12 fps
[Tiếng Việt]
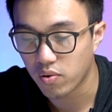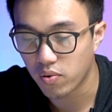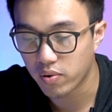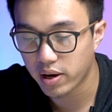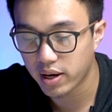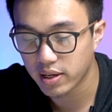
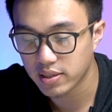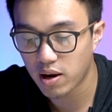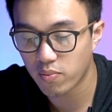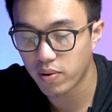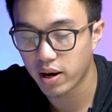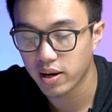ok
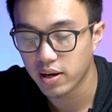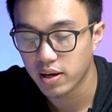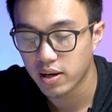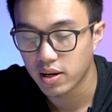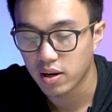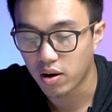xong này
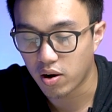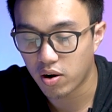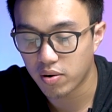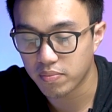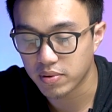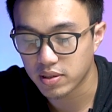đó
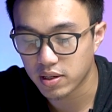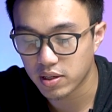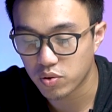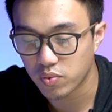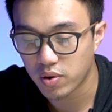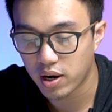mình sẽ ghi
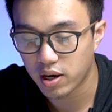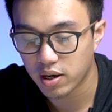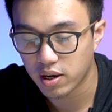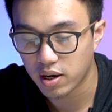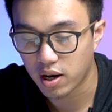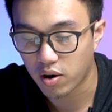chú đây
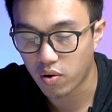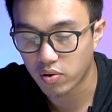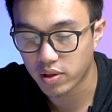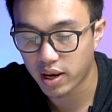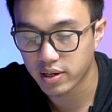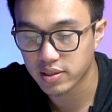là
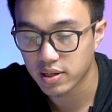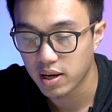content